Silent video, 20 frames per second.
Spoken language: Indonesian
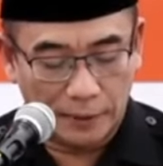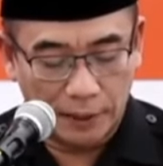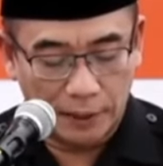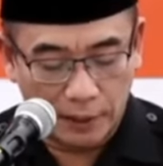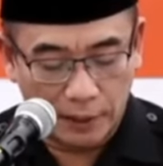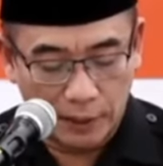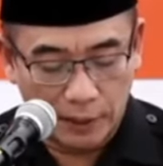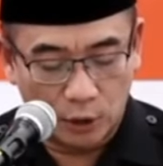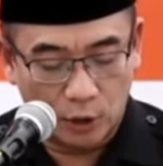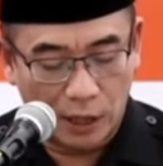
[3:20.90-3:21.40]

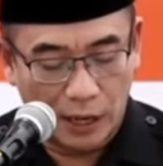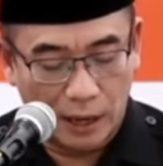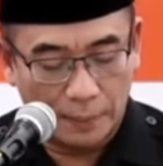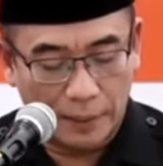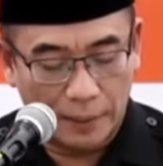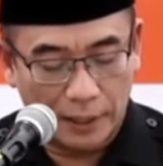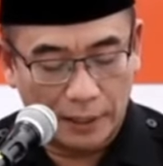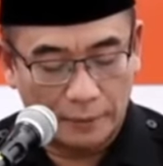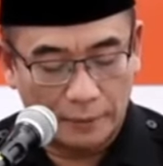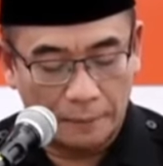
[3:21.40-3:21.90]
titik 08
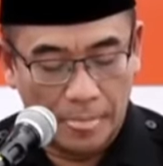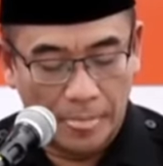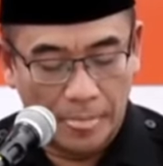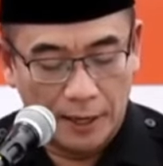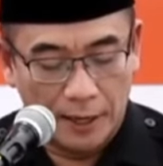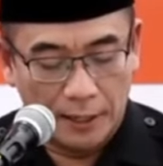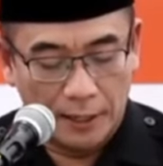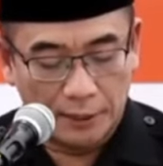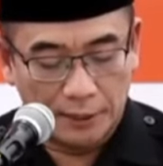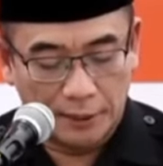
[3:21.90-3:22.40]

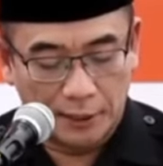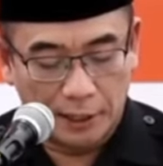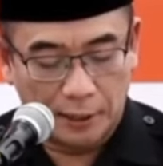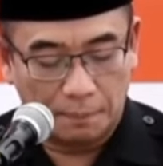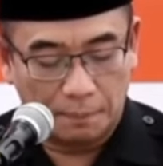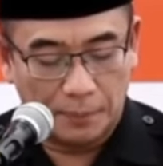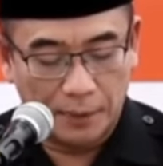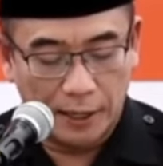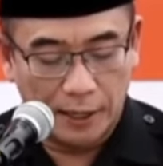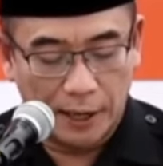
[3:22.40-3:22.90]

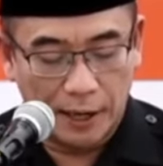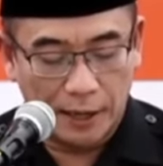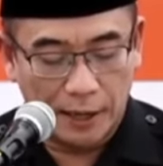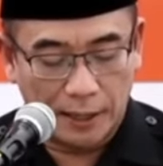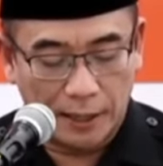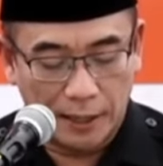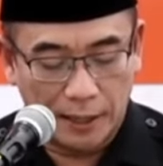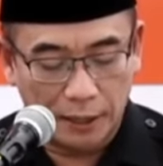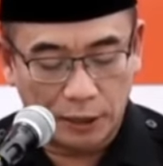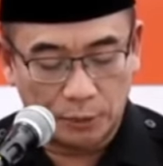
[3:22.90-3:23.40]
strip BA
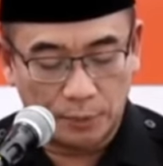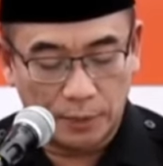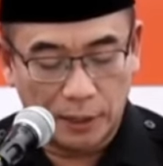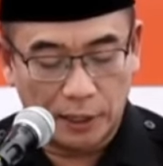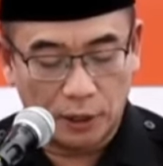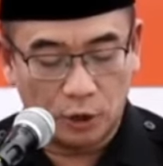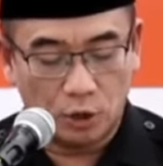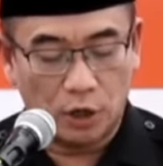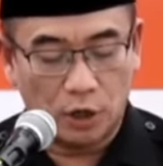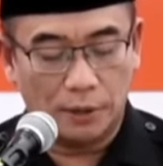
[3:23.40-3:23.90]
garis
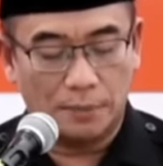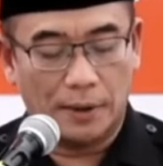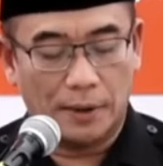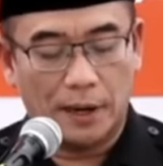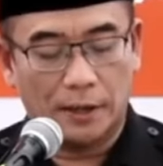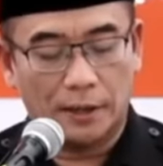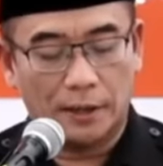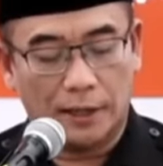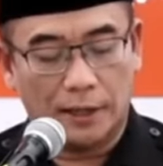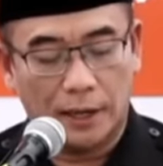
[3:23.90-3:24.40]
miring
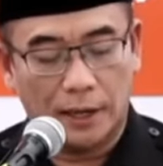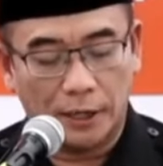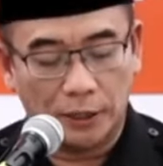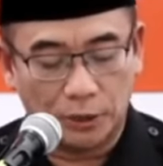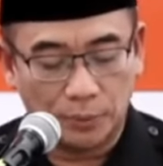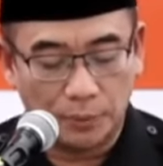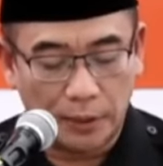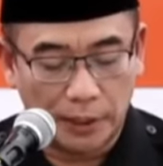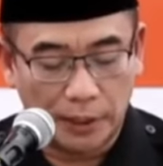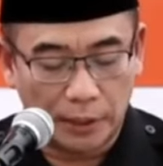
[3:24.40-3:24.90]
05
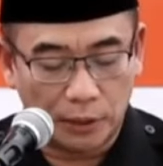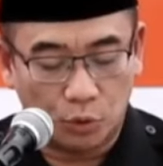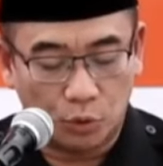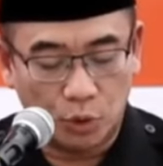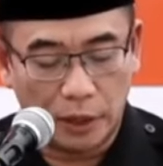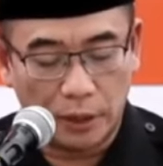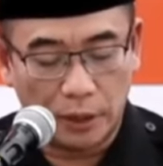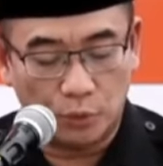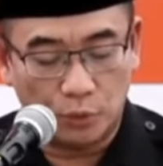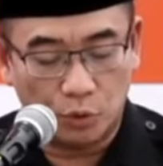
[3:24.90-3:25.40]
garis miring
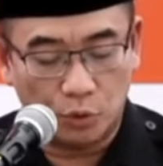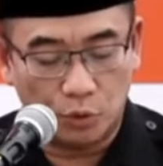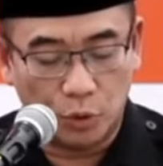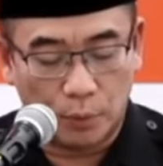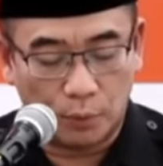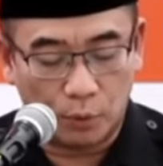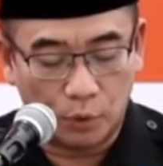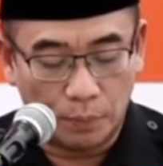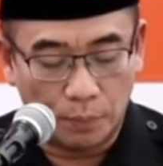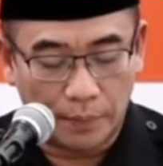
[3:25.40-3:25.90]
2024